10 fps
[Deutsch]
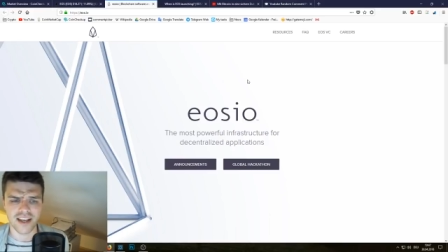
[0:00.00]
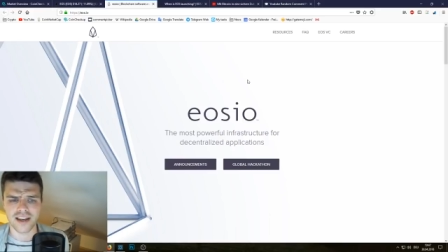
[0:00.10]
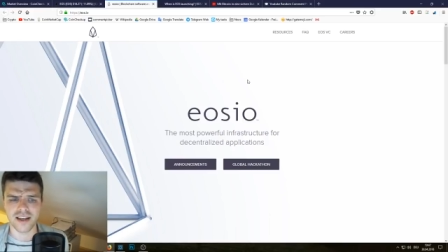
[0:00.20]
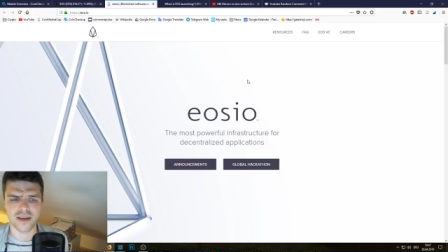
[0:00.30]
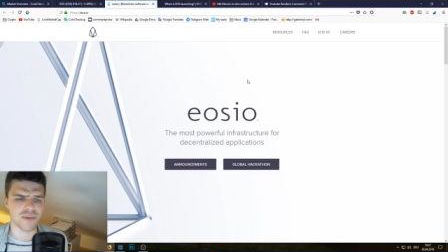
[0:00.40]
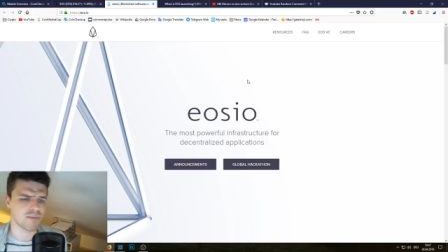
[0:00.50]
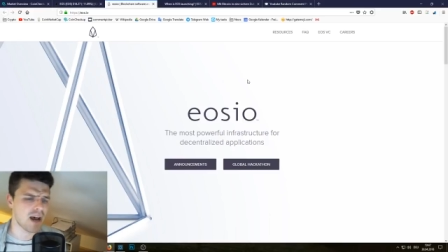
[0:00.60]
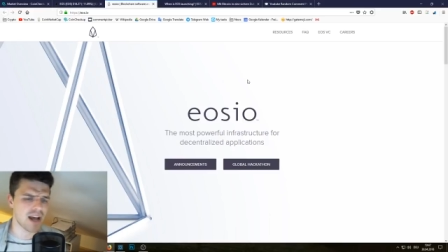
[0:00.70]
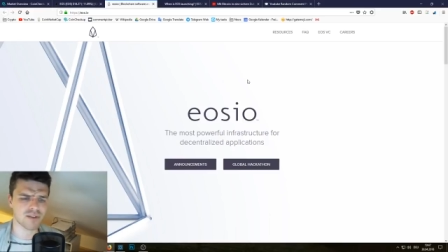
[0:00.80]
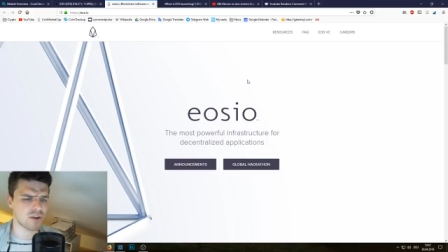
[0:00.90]
Ähm,
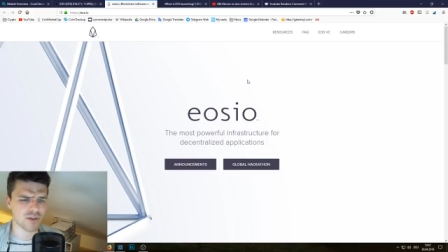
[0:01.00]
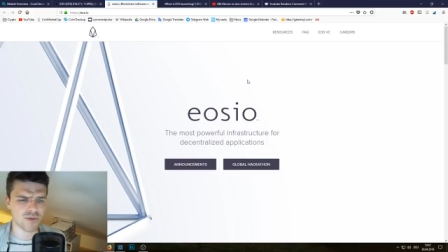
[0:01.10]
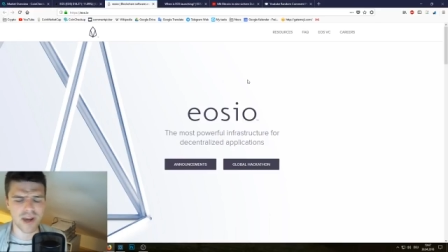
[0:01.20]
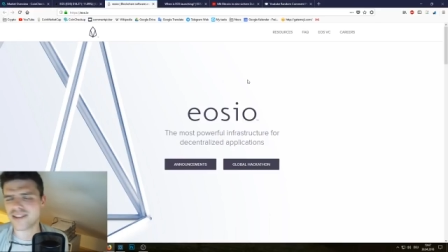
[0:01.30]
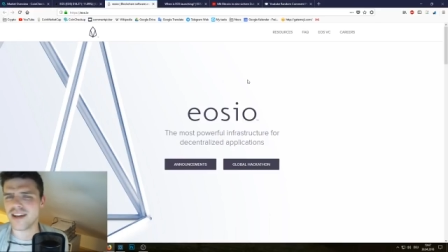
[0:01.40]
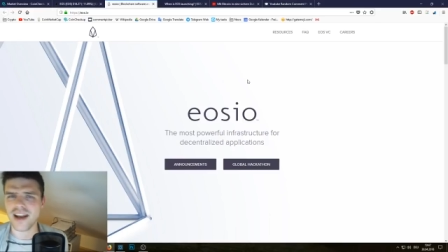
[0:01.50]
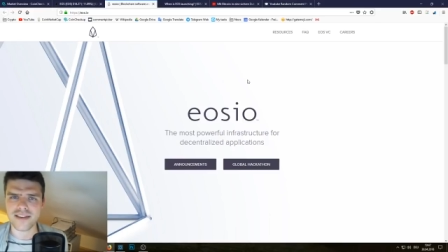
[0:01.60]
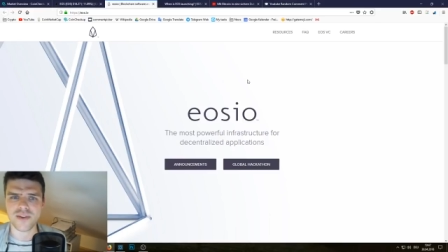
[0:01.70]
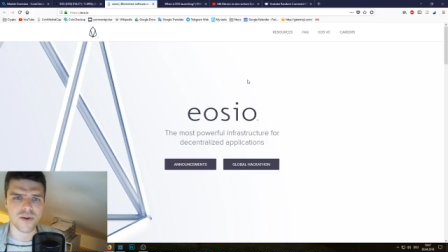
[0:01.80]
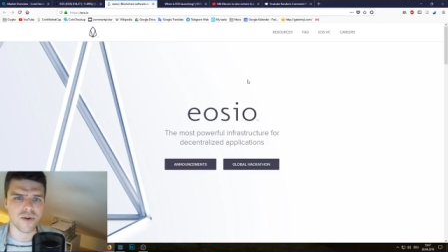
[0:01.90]
Smart Contracts,
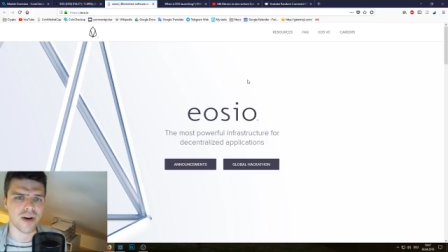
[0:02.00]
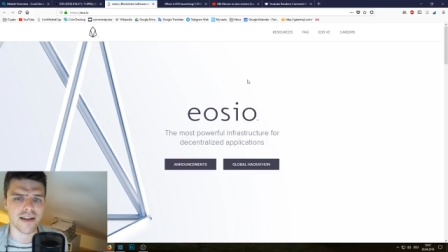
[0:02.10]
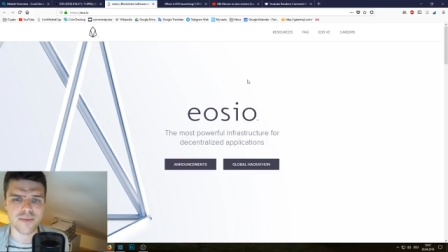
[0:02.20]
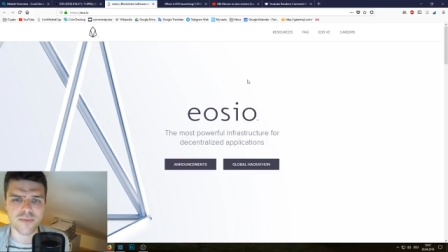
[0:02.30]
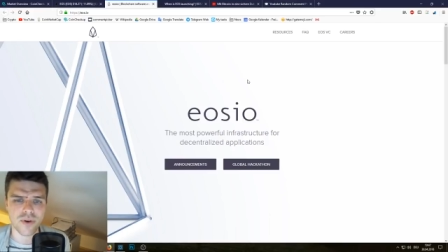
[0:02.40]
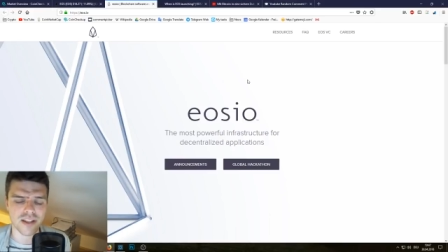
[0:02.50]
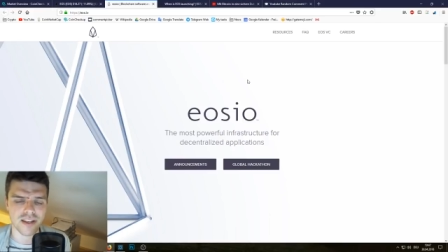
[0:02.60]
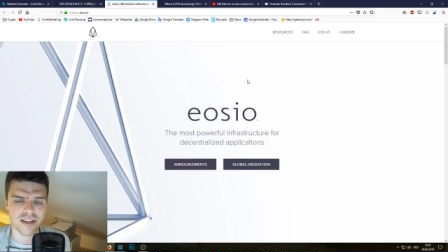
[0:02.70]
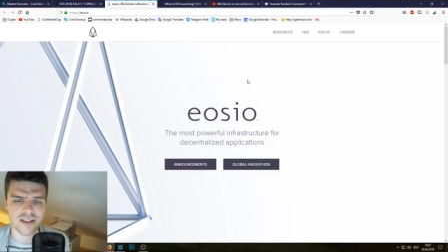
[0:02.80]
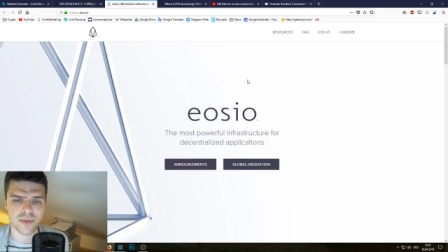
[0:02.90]
ICO, alles
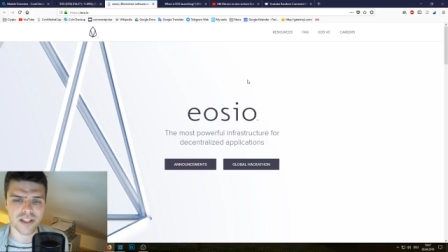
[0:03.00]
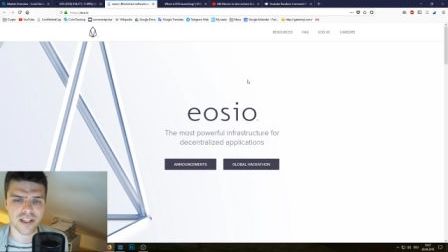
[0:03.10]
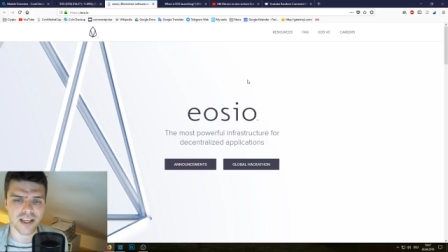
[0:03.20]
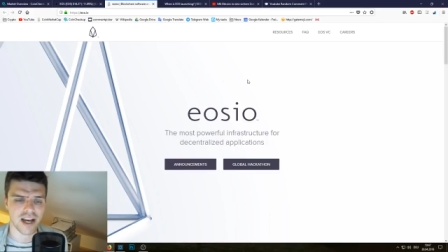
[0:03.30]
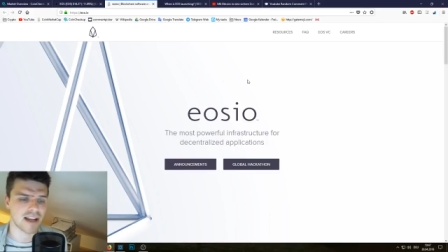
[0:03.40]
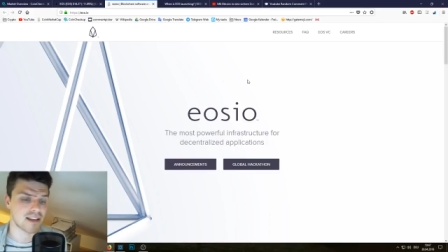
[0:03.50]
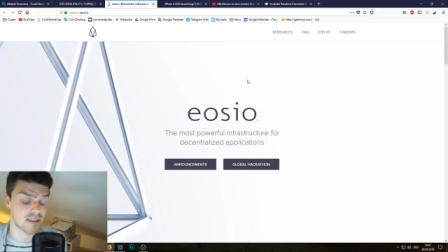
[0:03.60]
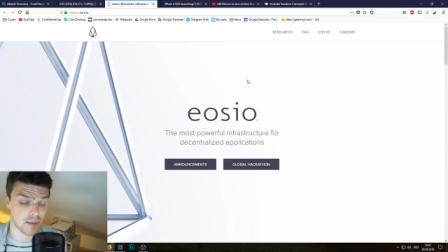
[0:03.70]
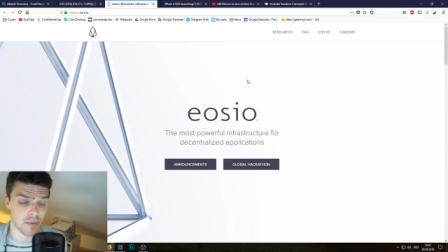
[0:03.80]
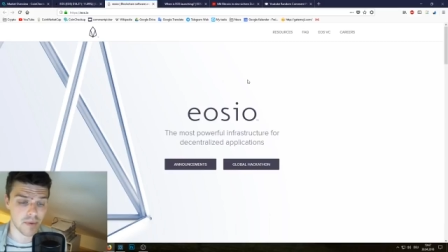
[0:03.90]
Mögliche ist mit, e,
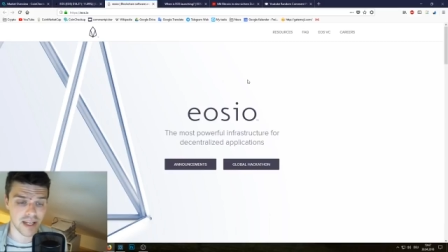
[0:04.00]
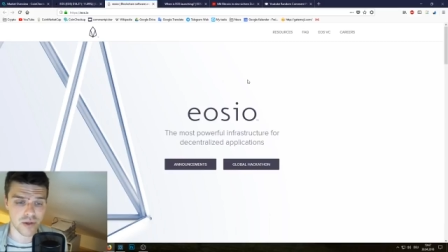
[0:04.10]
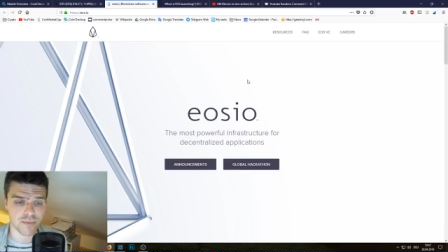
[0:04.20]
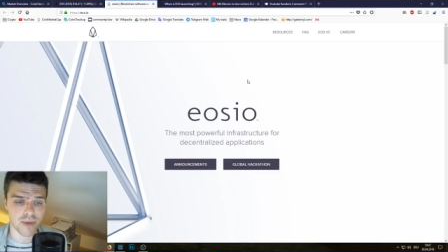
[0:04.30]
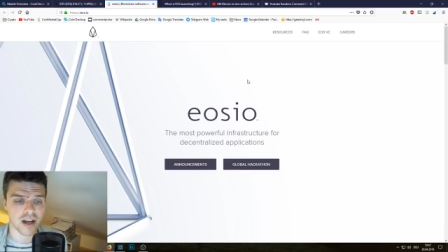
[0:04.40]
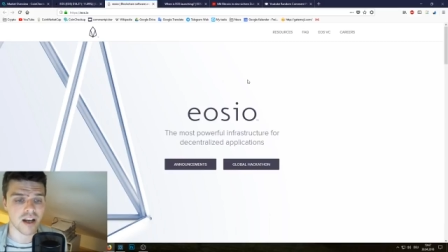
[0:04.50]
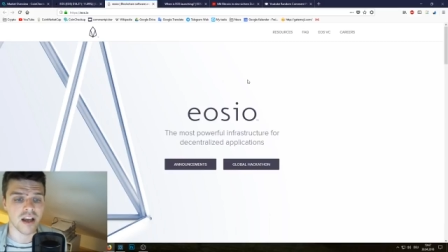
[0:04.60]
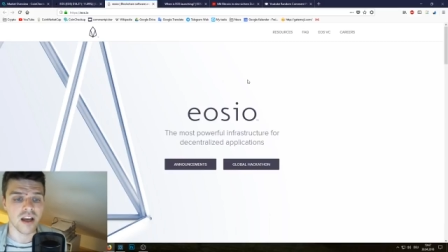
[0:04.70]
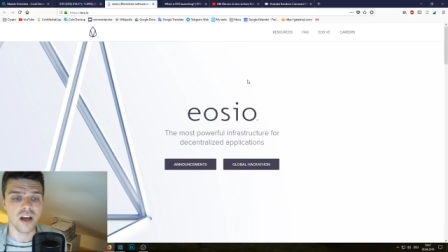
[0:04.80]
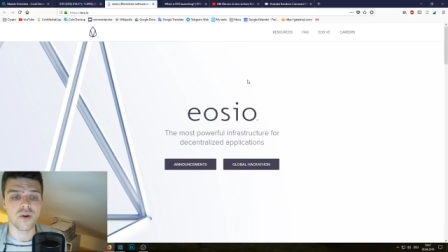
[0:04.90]
alles kann man mit EOS machen.